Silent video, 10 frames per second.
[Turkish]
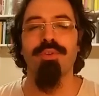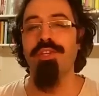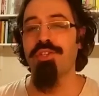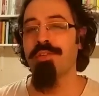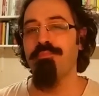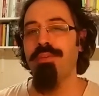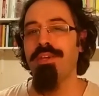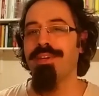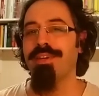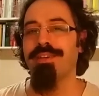için
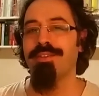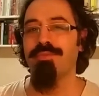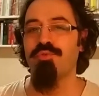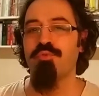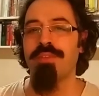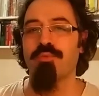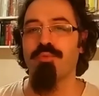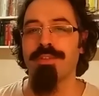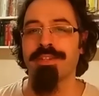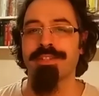bir e, cümle
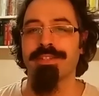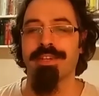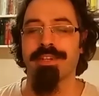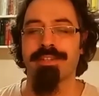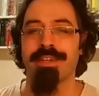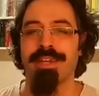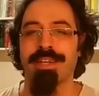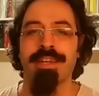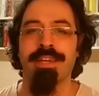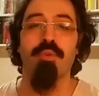kullanılırdı
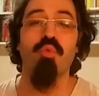hatırlayın.